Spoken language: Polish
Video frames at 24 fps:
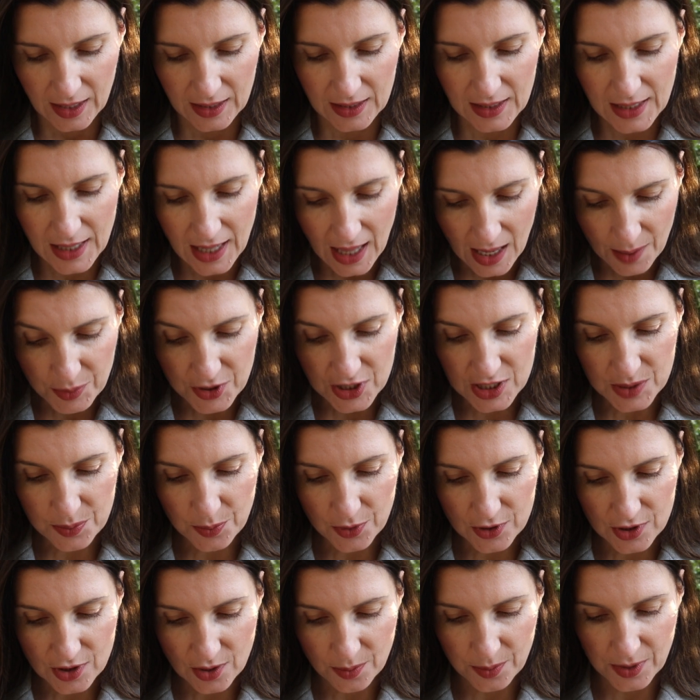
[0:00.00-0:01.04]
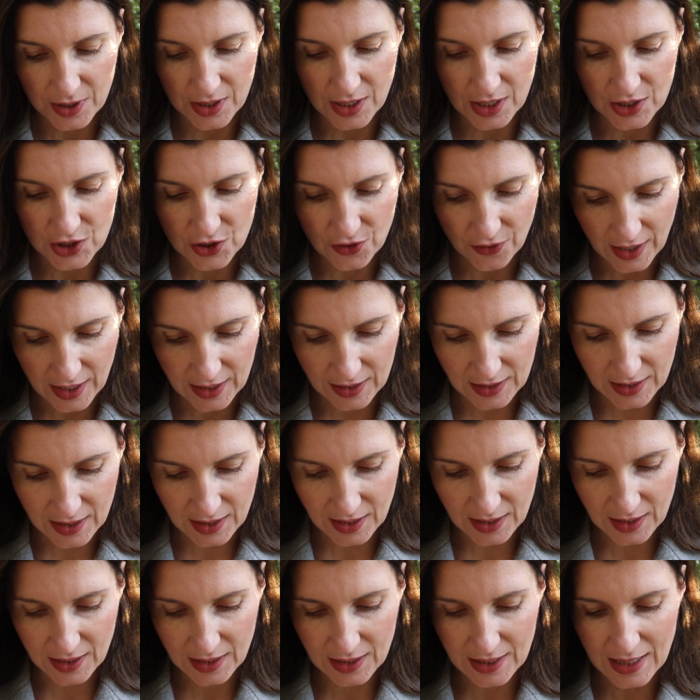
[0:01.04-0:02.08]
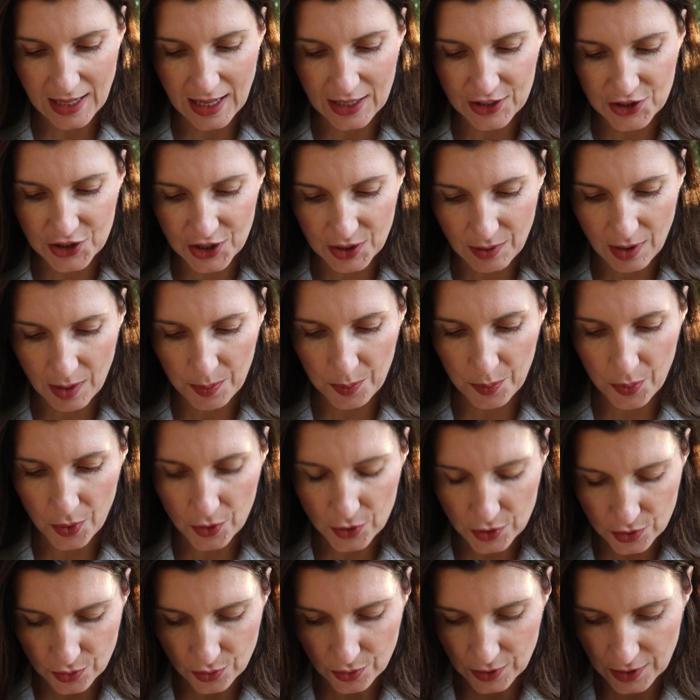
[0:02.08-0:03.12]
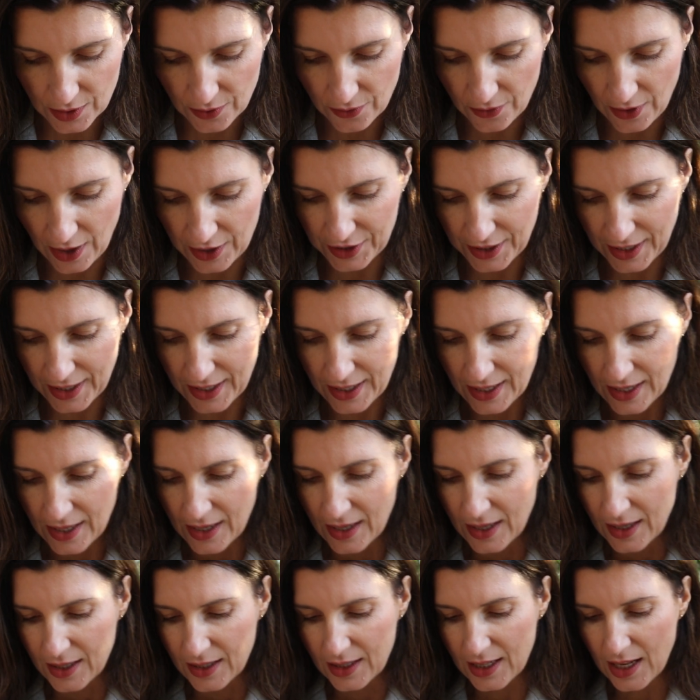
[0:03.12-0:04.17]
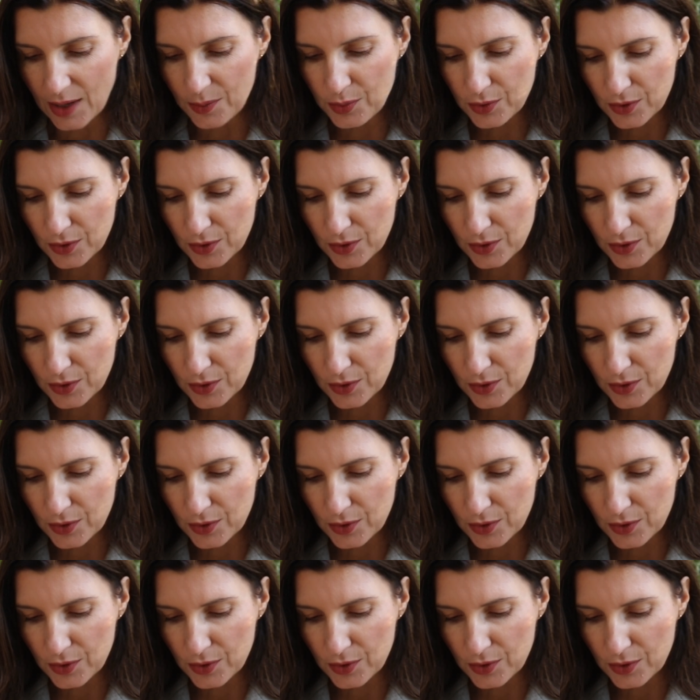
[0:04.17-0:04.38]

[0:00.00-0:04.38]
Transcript: dla przysposobienia świętych, dla dzieła posługiwania, dla